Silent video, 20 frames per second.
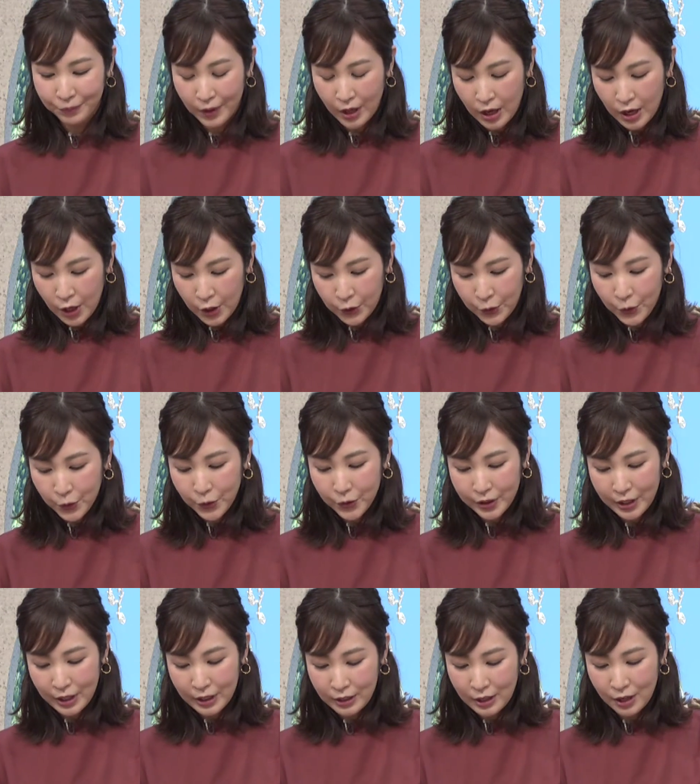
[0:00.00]
う兵庫
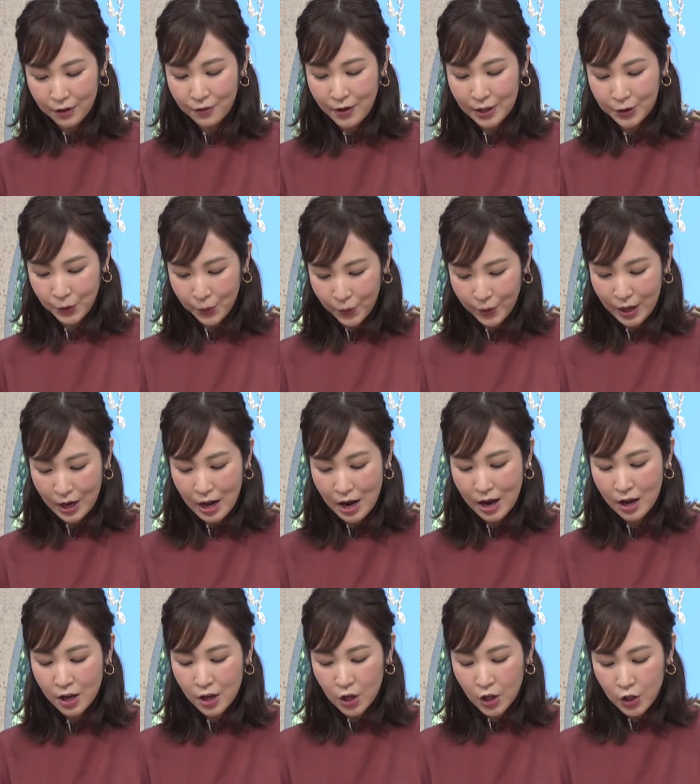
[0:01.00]
県警は今日か
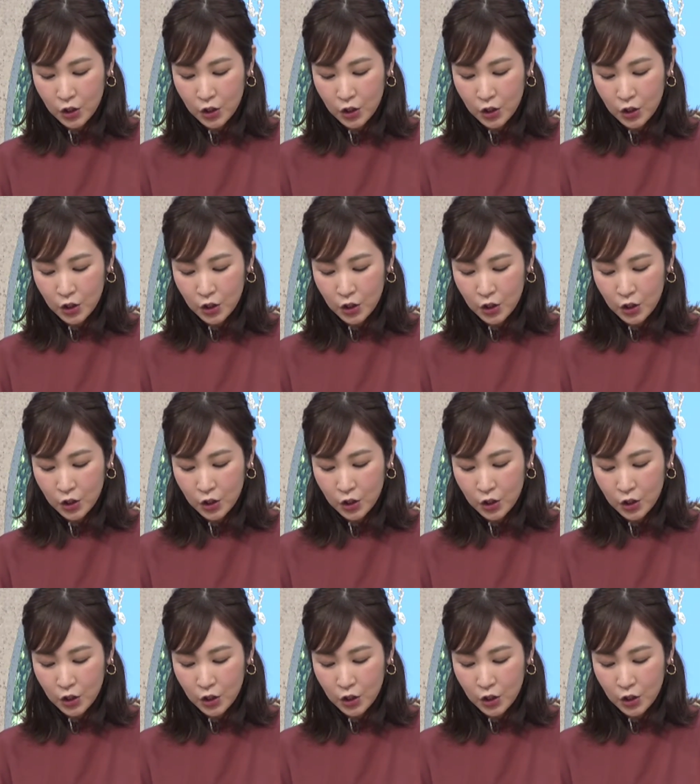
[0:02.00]
ら